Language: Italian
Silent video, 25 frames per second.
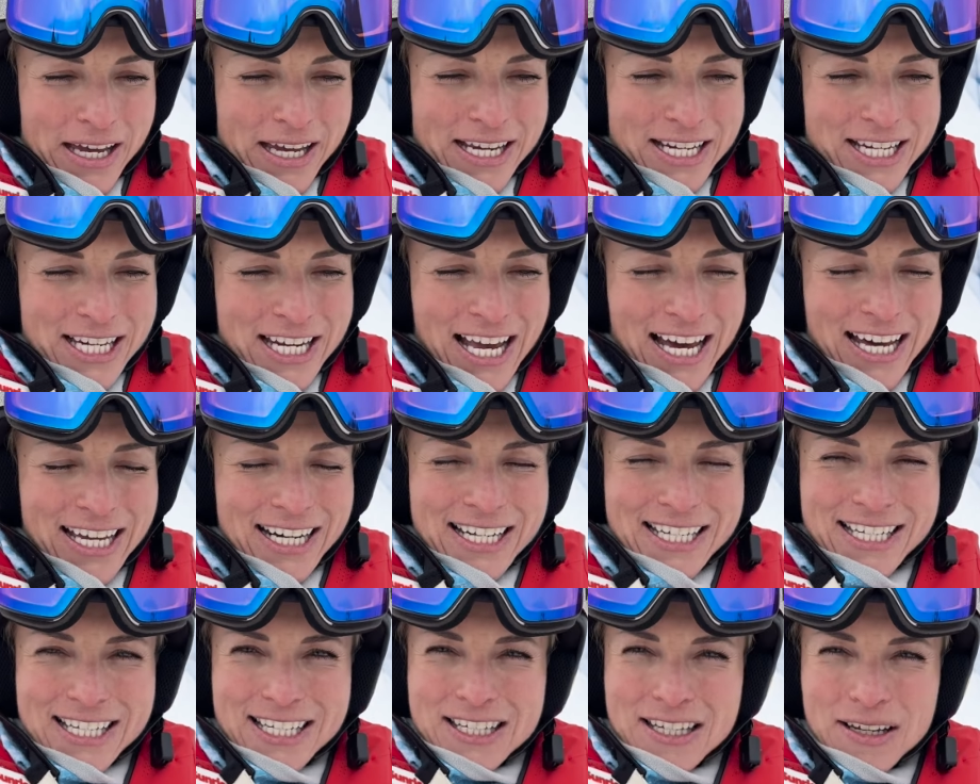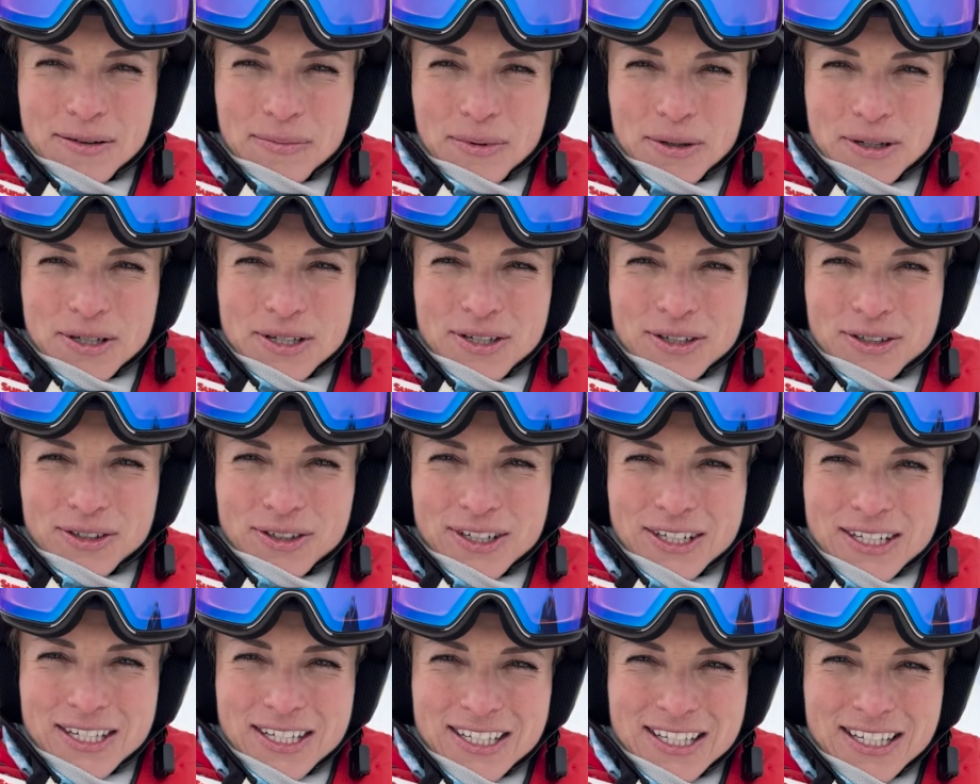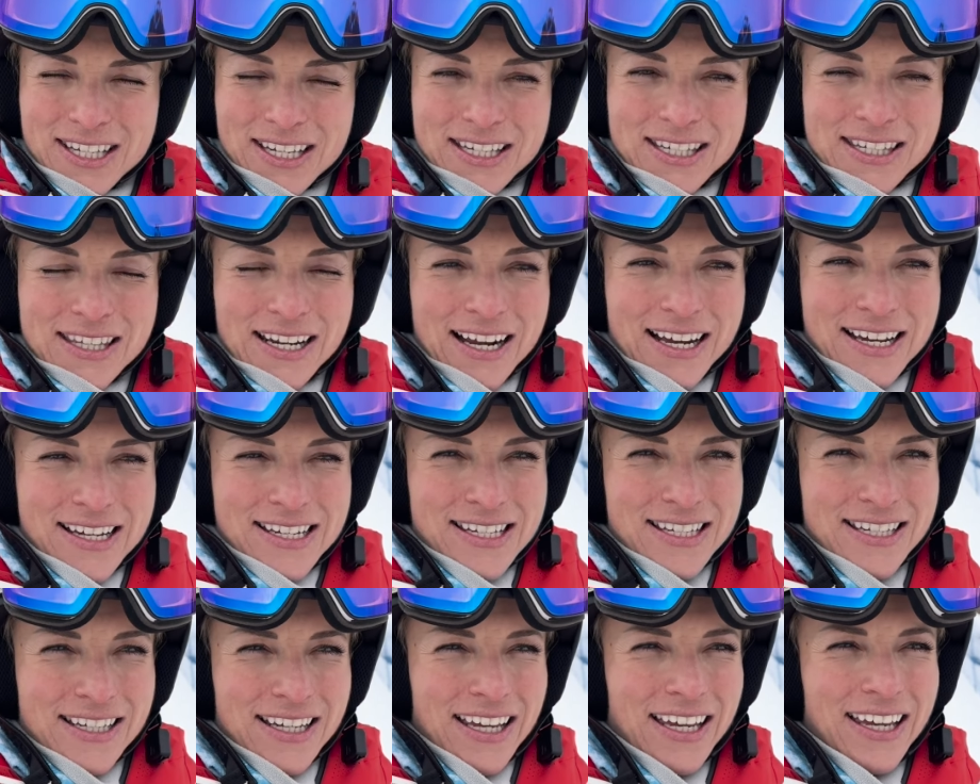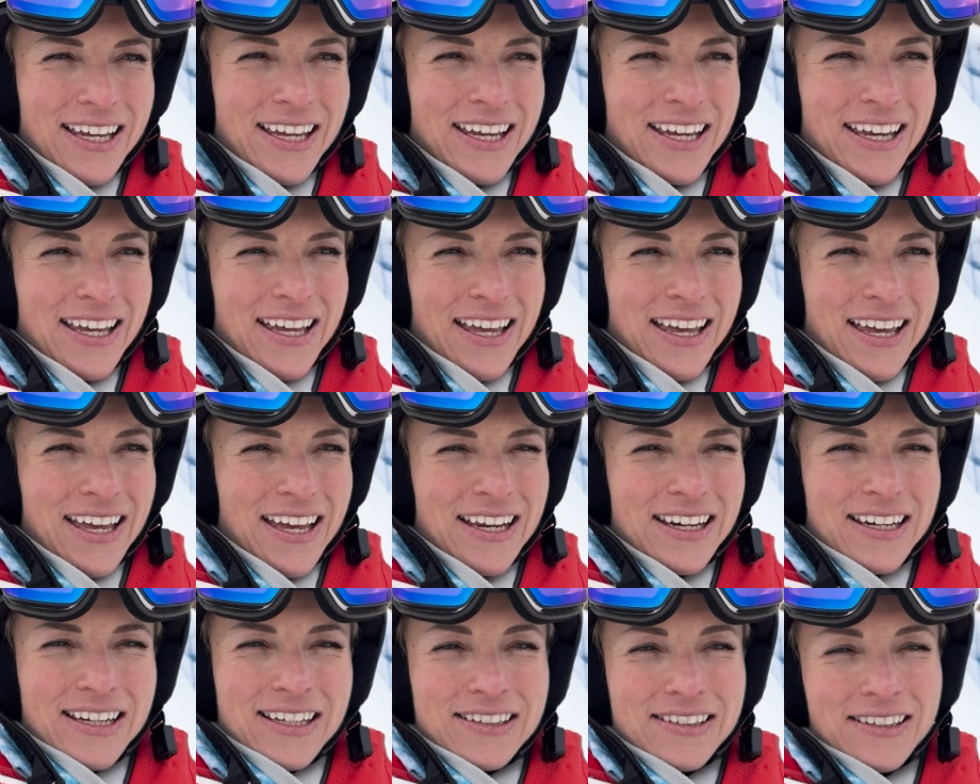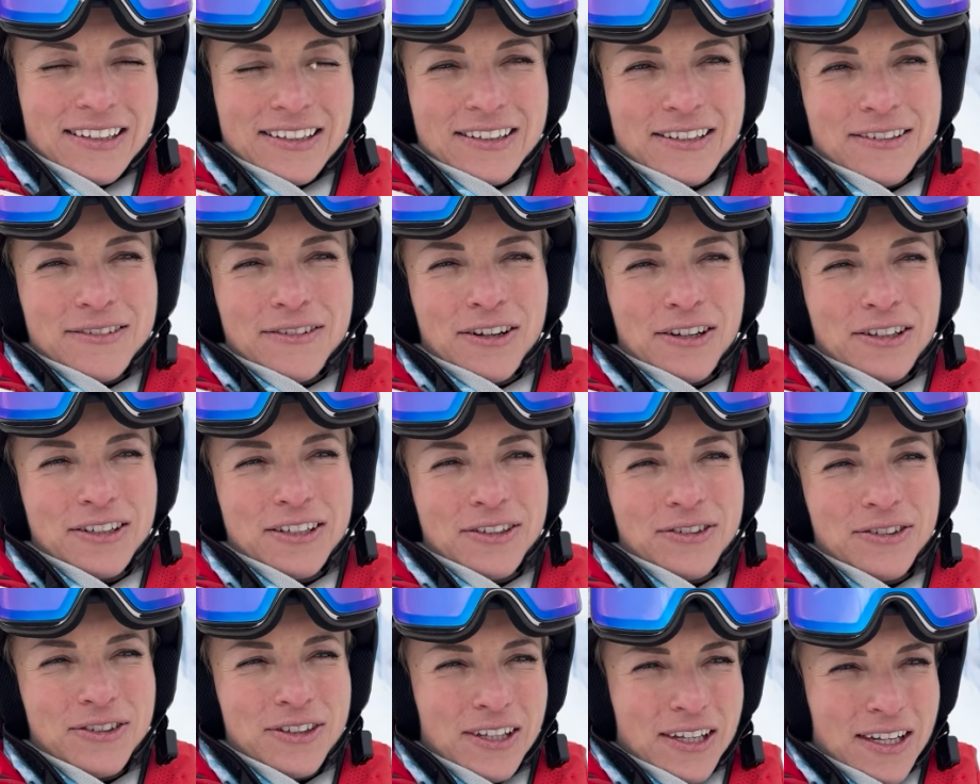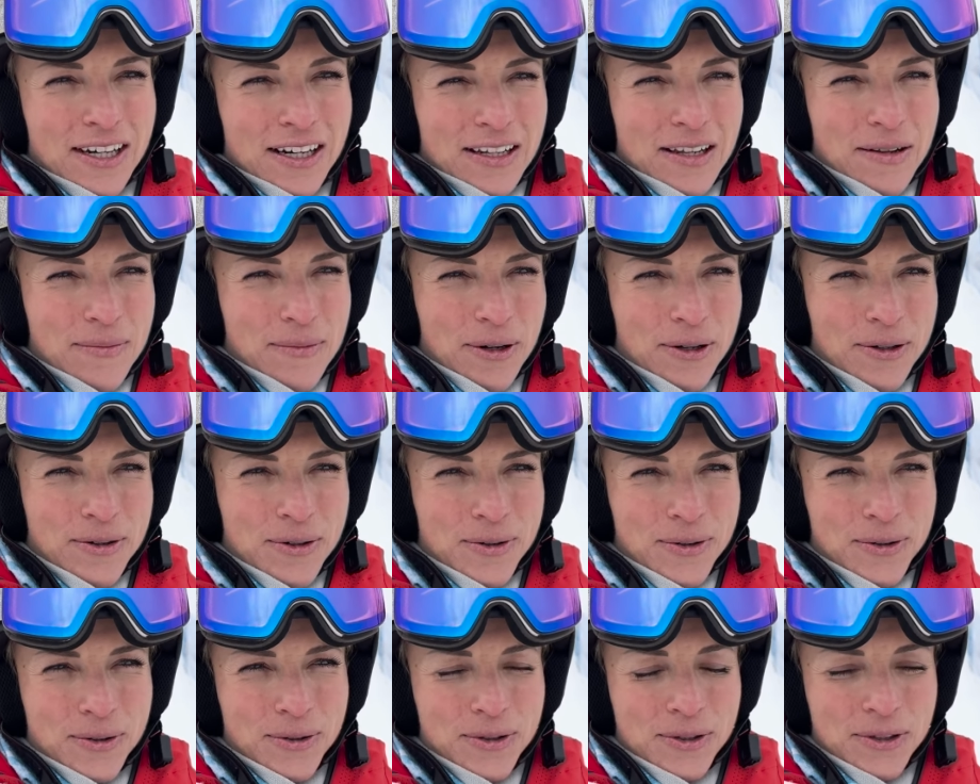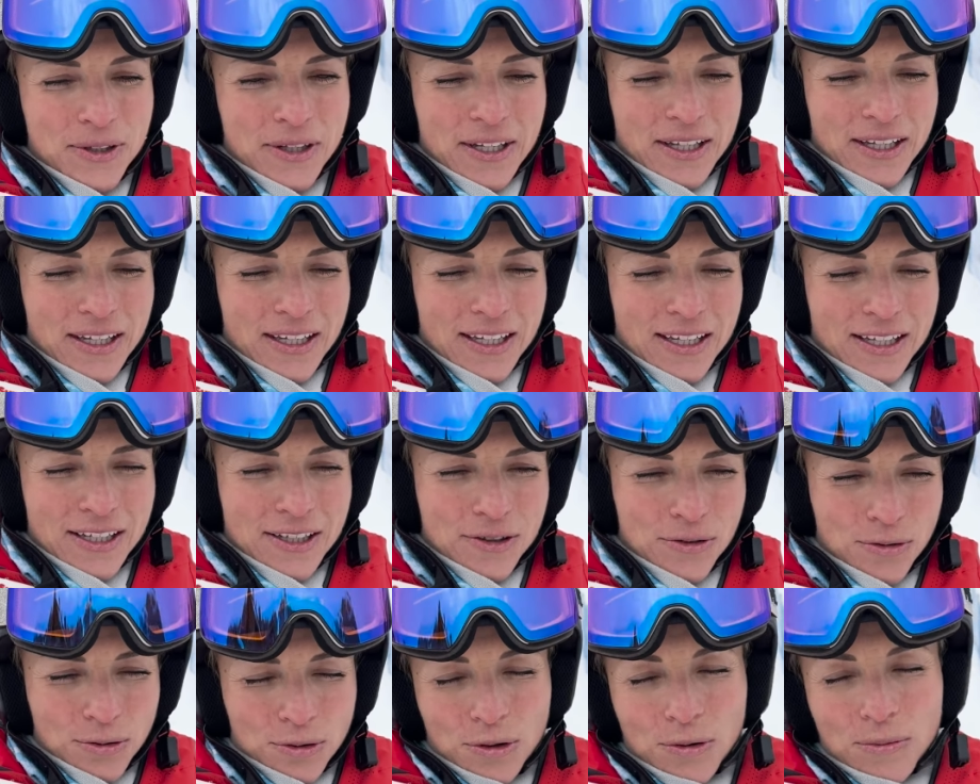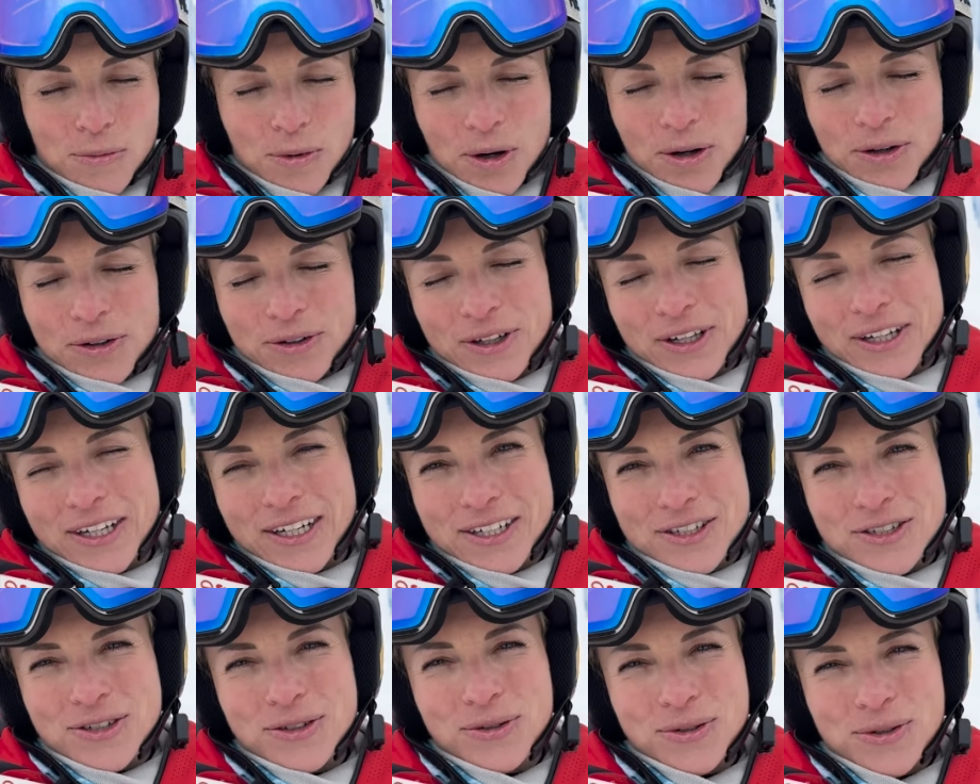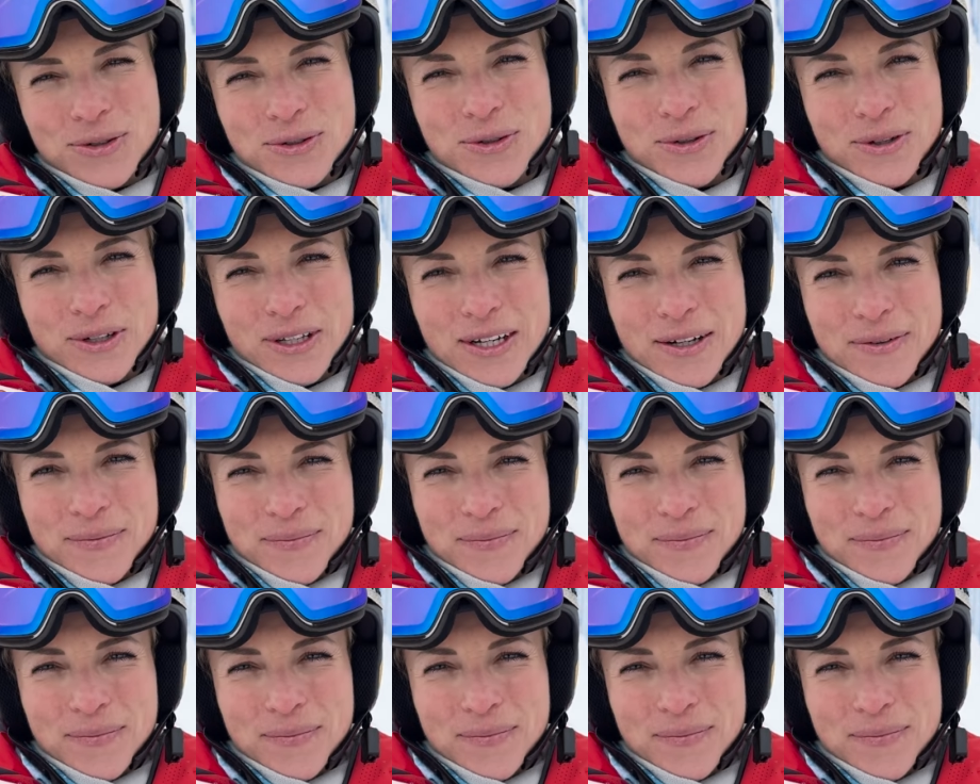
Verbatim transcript: sciare senza pressioni, senza stress e, e lì tante volte non ti rendi manco conto di, di tutto il buono che riesci a costruire.